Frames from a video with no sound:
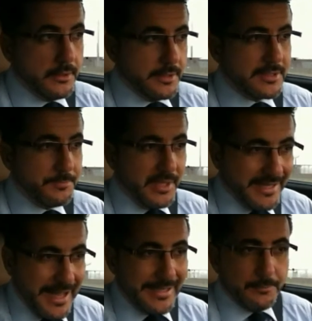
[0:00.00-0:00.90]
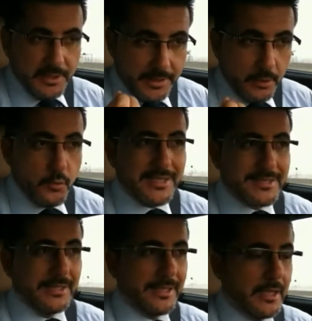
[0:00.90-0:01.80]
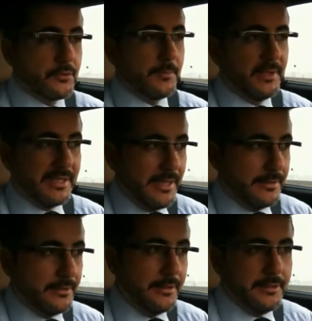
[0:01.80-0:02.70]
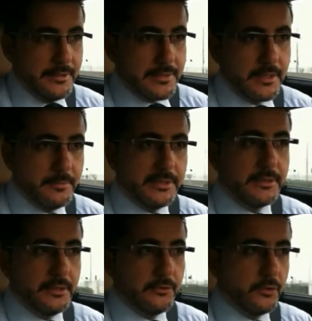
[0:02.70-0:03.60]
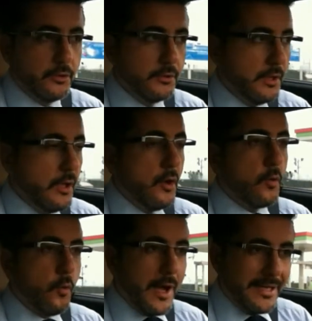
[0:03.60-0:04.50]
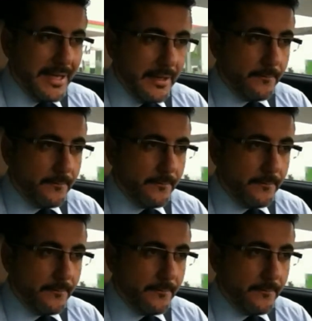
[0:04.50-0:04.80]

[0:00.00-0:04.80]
spiegare perché questa è la causa petendi, insieme al titolo, qual è